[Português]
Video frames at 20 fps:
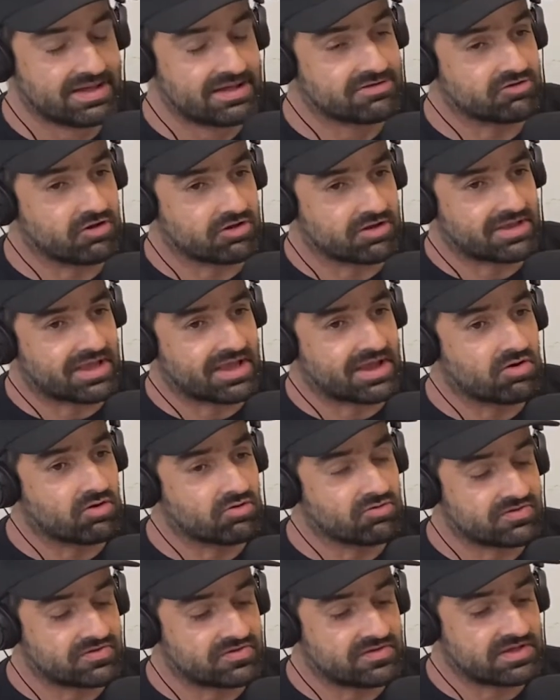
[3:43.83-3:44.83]
Só que o que, que
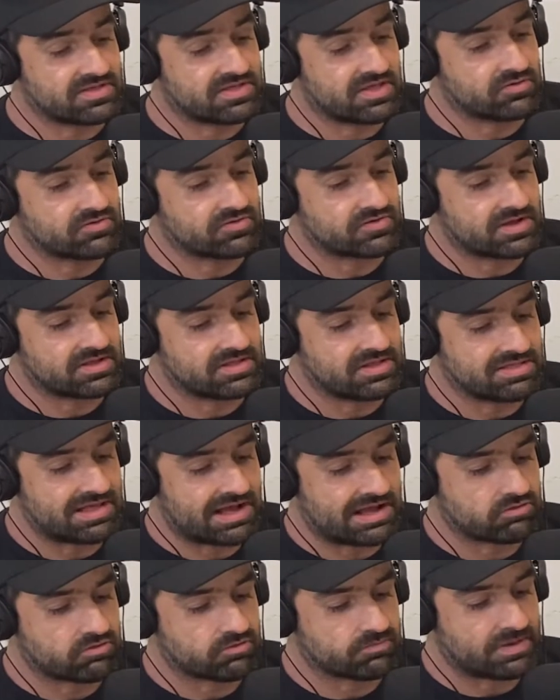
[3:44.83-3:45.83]
acontecia? Daí os
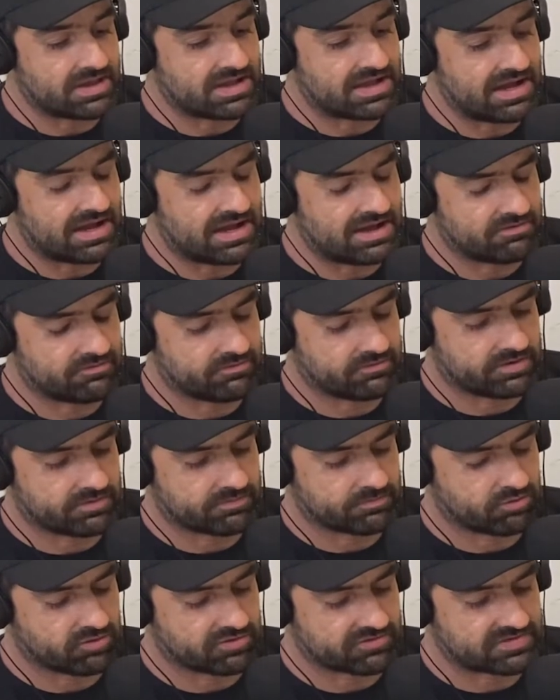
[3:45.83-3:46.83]
candidatos pegavam a
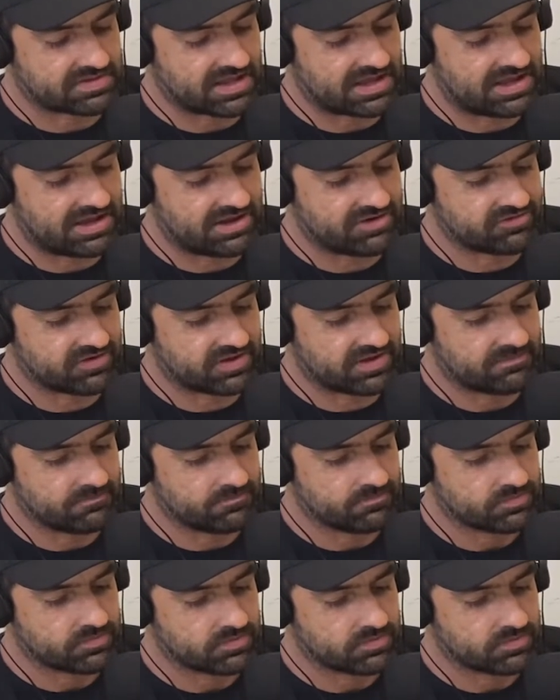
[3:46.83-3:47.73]
postagem